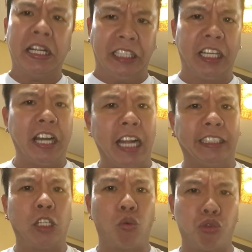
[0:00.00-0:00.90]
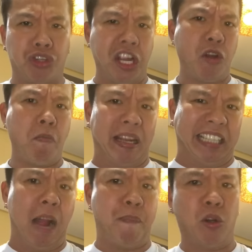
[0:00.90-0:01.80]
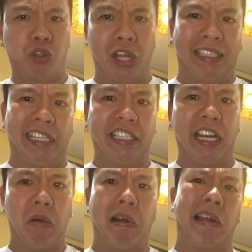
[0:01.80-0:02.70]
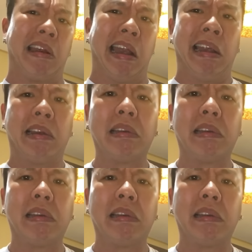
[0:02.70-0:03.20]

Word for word: Tingnan natin kung sinong matapang sa ating dalawa, ha?